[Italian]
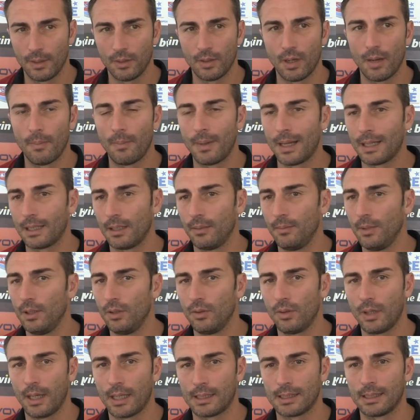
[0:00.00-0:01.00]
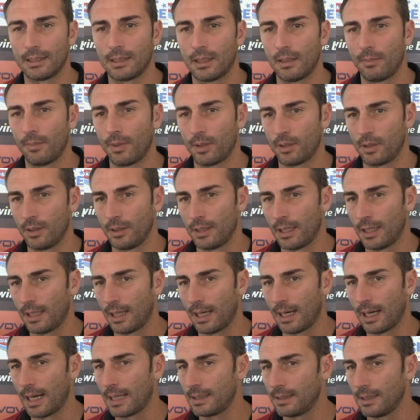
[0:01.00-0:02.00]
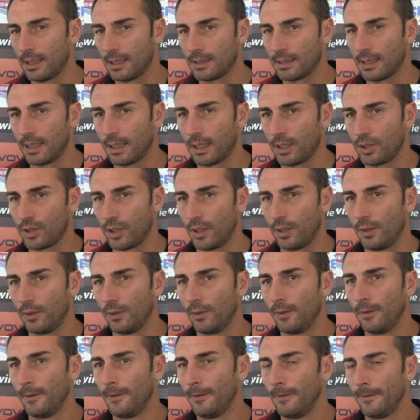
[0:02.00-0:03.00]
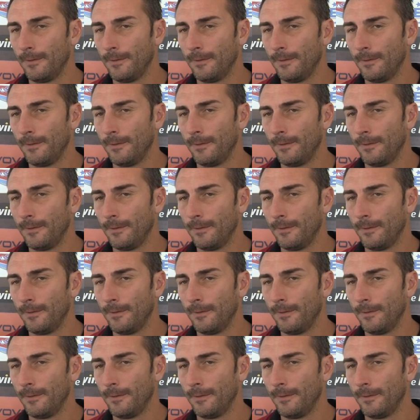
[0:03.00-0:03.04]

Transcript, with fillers: prendo la parte migliore che è stata la personalità dei ragazzi che sta crescendo.